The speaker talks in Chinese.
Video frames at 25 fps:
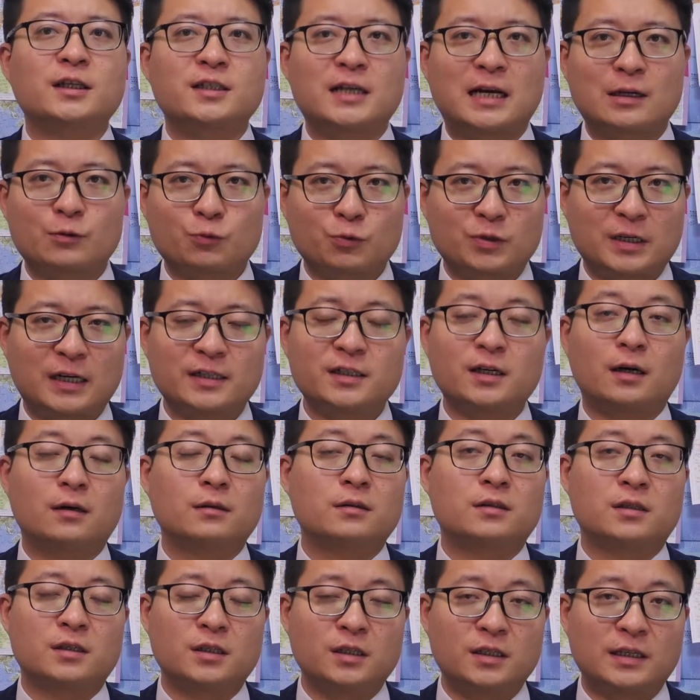长三角
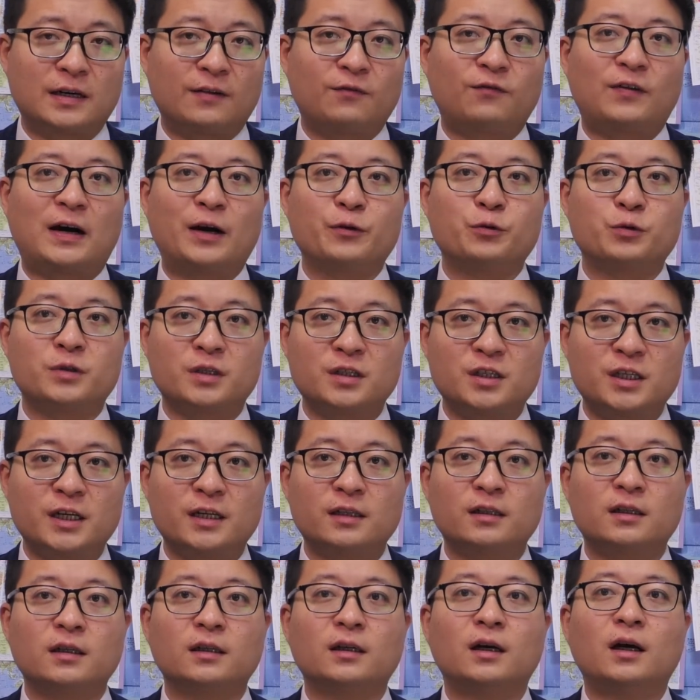实际上发育是
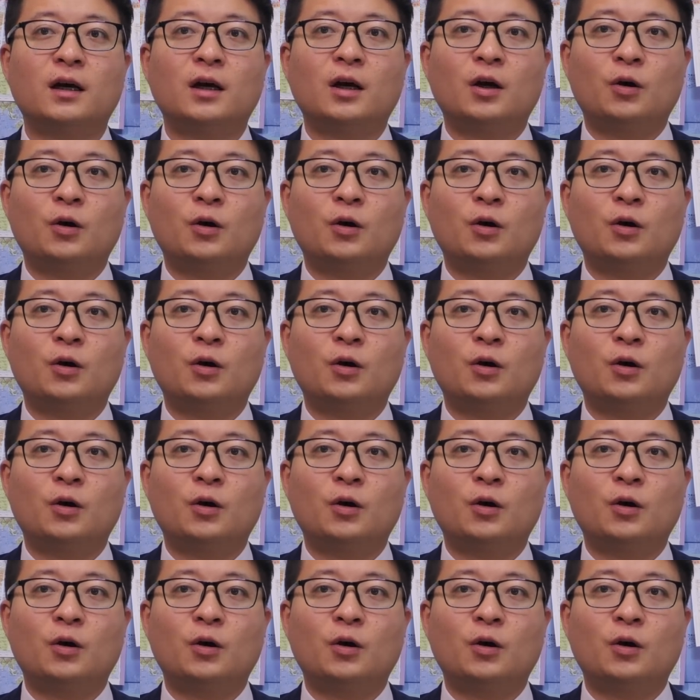见顶。